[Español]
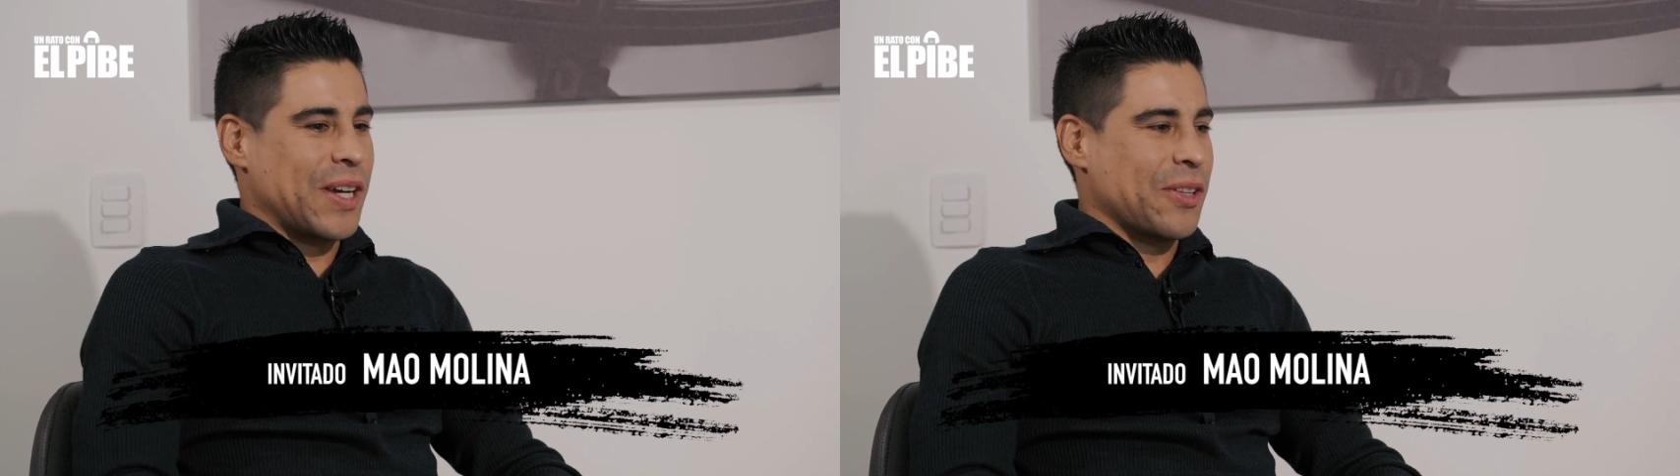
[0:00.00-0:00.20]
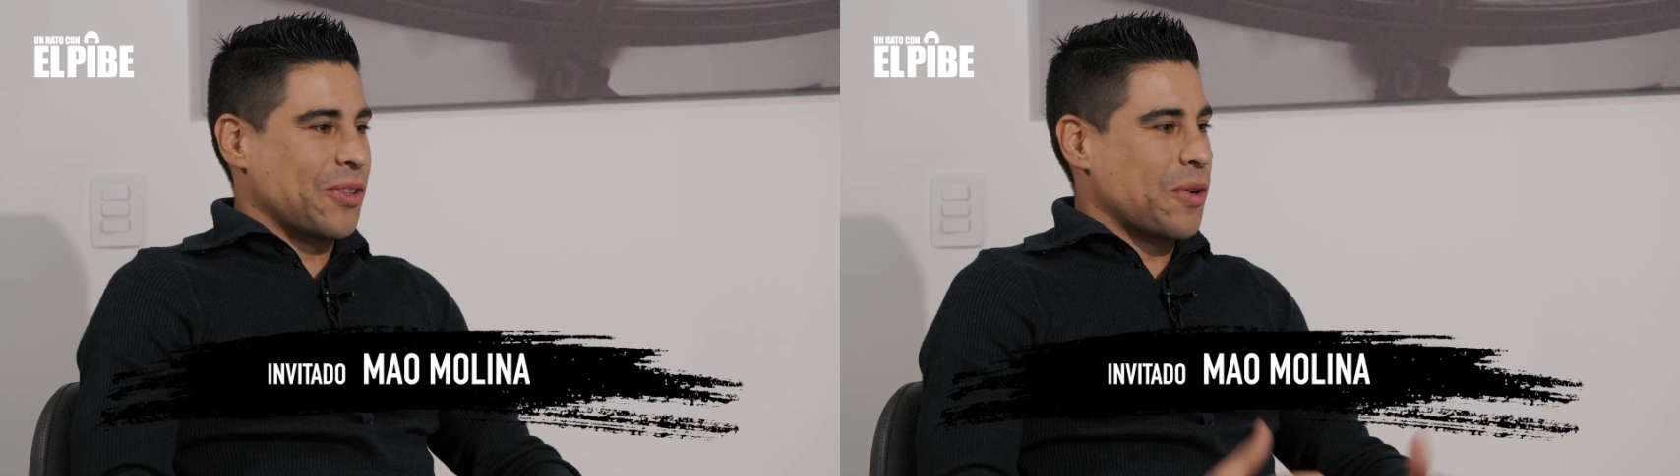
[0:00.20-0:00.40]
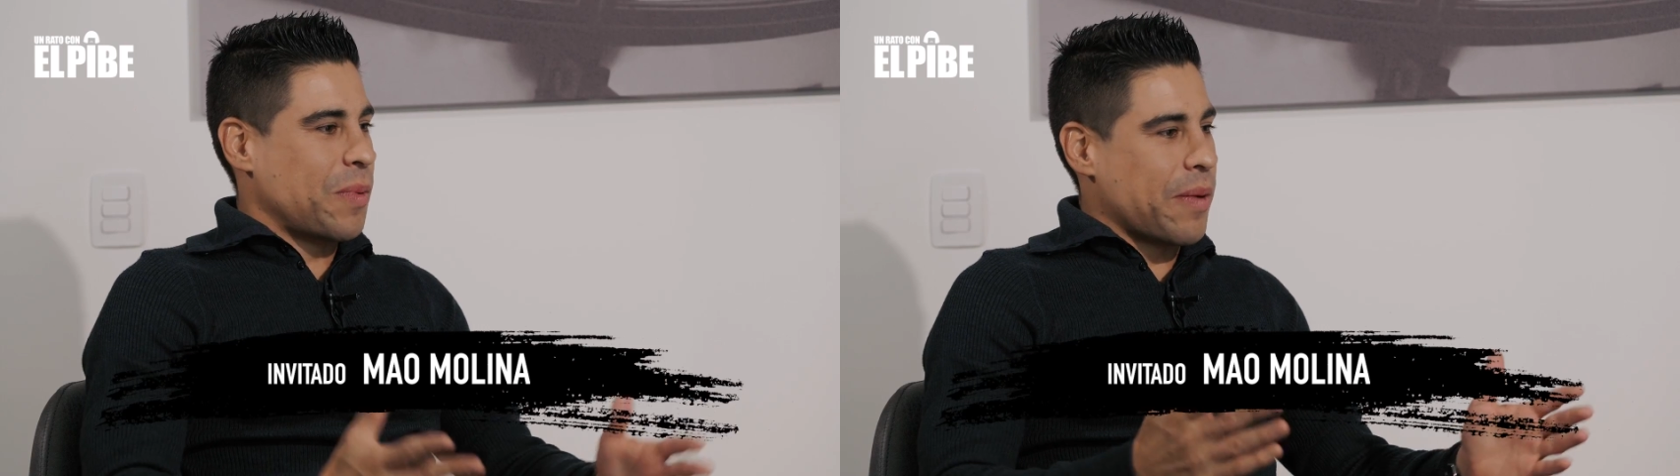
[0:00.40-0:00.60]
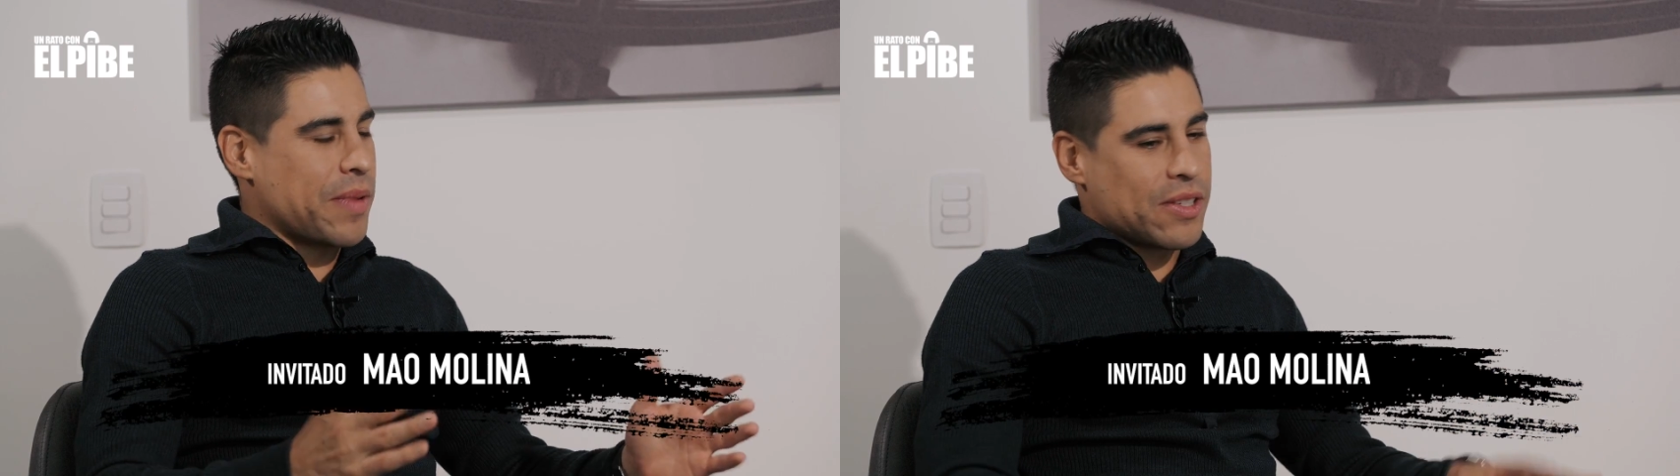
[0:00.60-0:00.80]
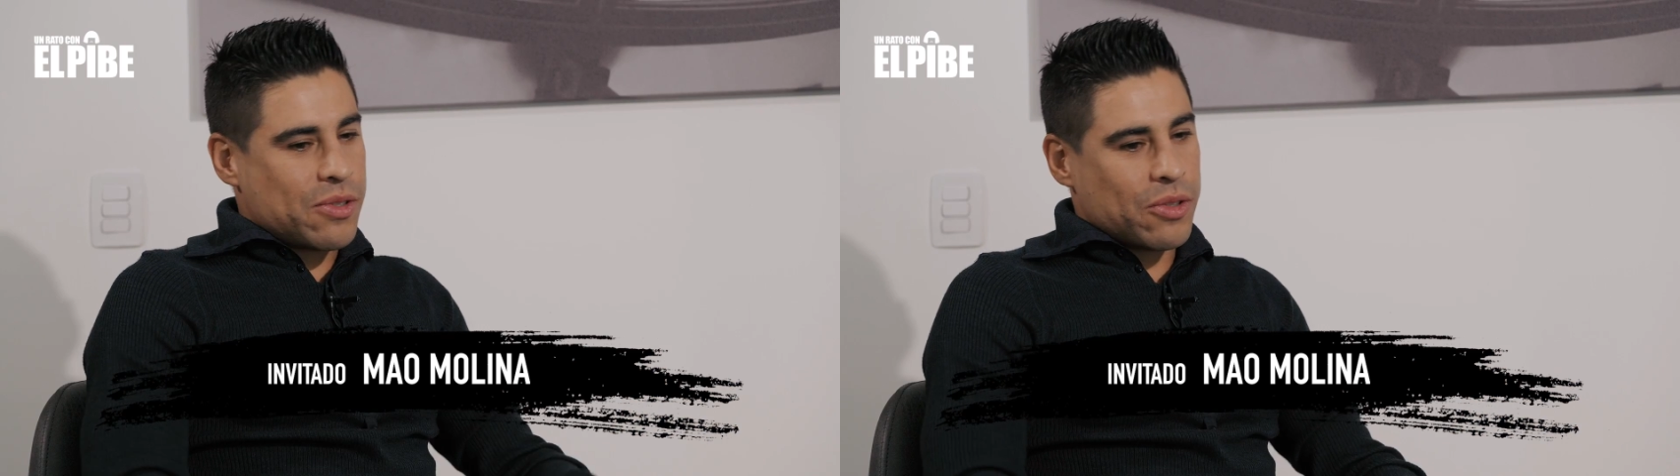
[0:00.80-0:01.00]
Bueno, no, para
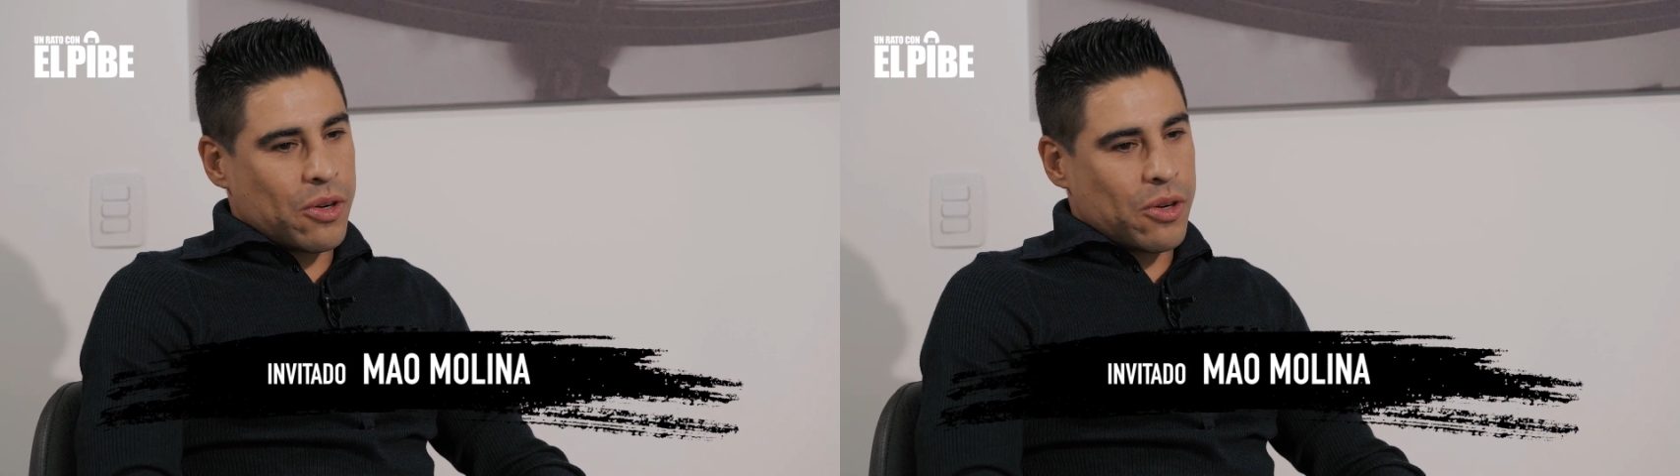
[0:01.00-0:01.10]
mí es un